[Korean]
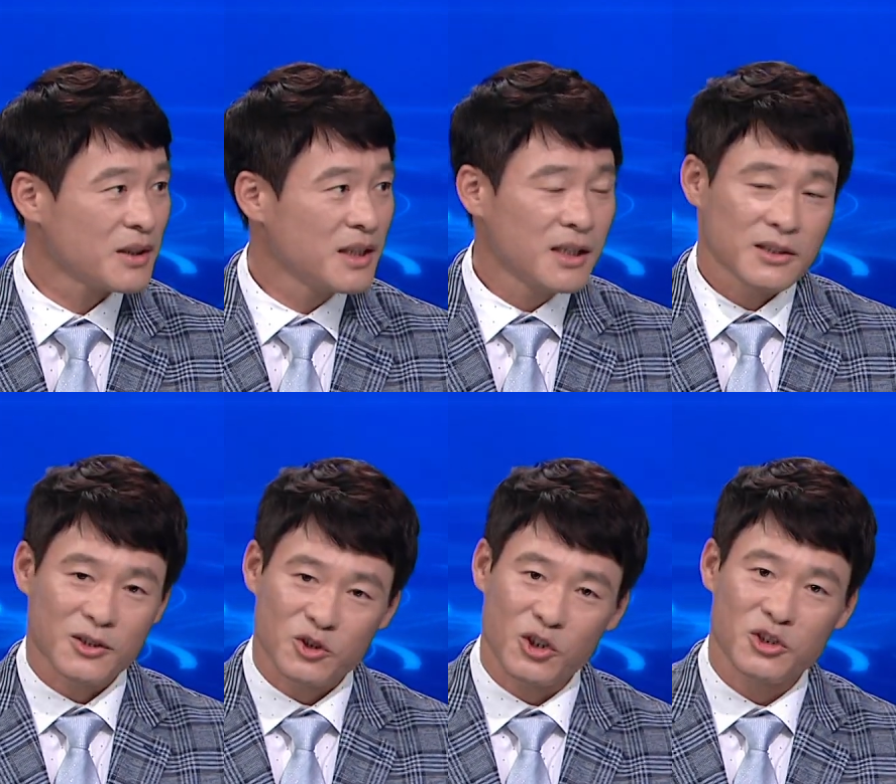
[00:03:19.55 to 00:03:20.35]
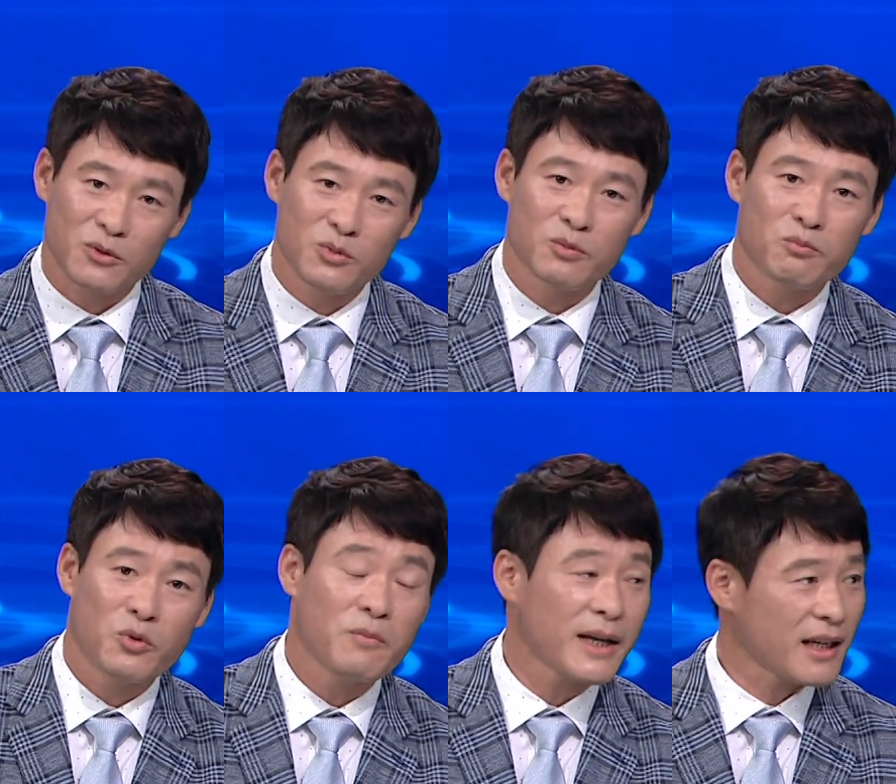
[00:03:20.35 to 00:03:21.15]
그렇죠. 저희
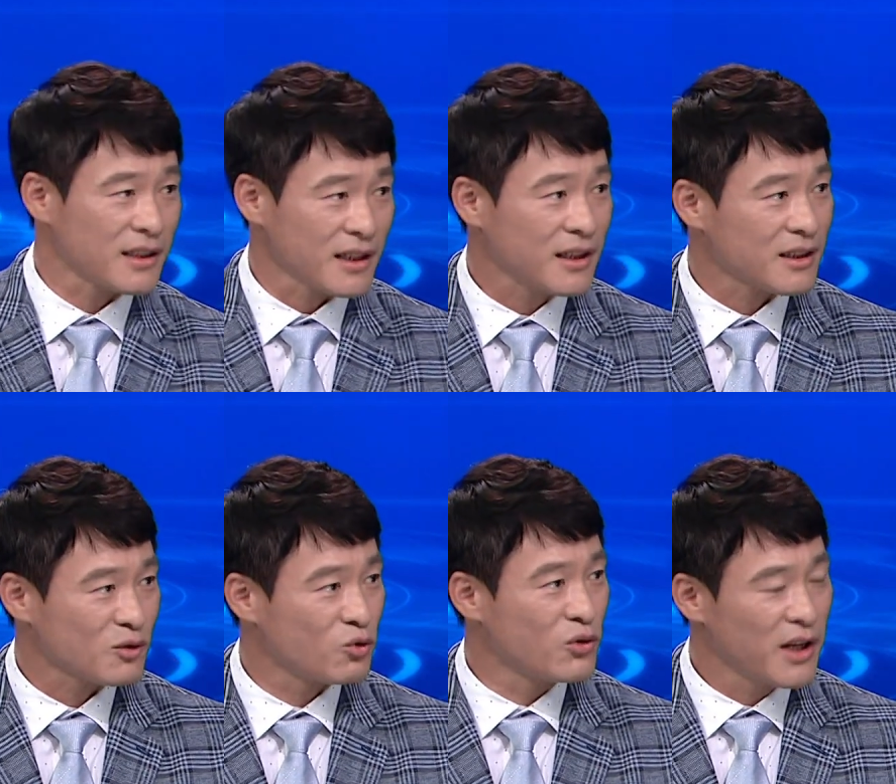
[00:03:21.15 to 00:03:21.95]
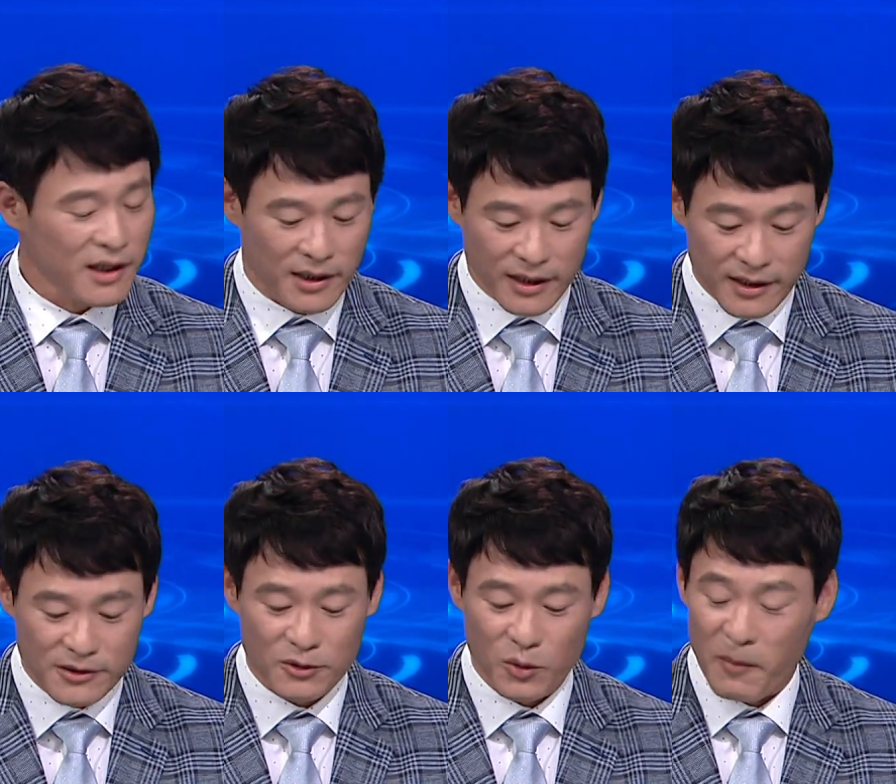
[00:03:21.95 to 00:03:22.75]
전부뿐만 아니라
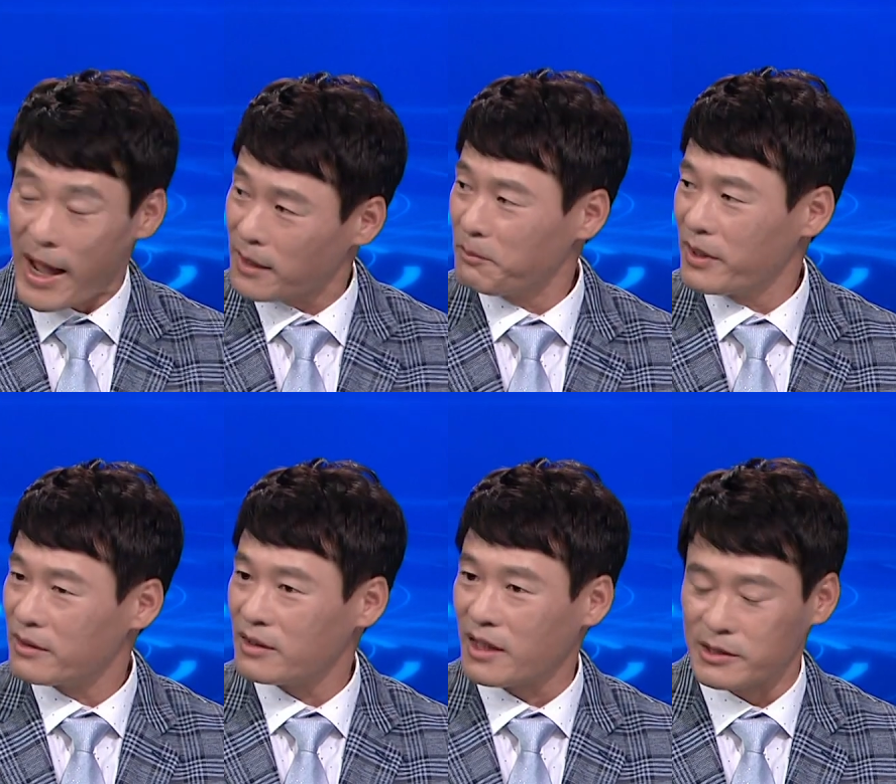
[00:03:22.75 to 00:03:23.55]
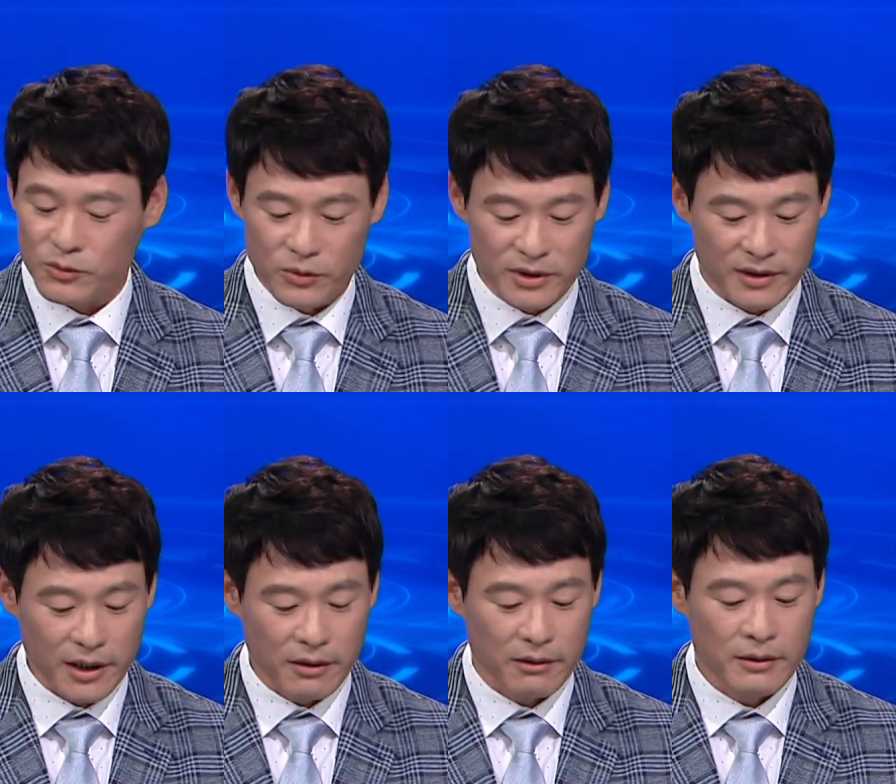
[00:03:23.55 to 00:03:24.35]
국내에서도 많은 팬들을 가지고
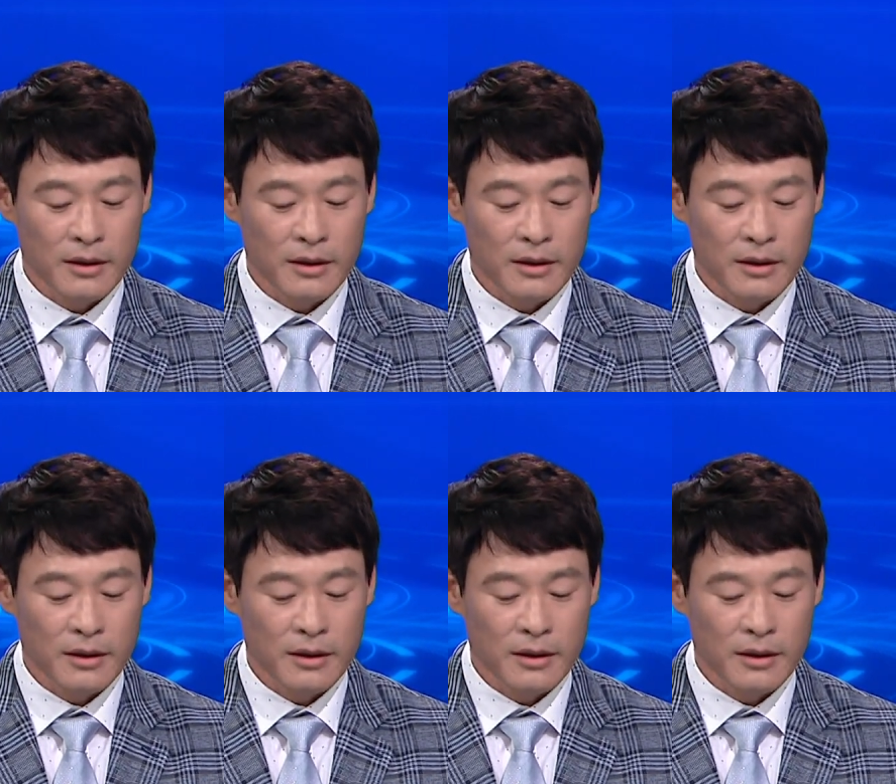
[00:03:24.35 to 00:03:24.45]
있는데요.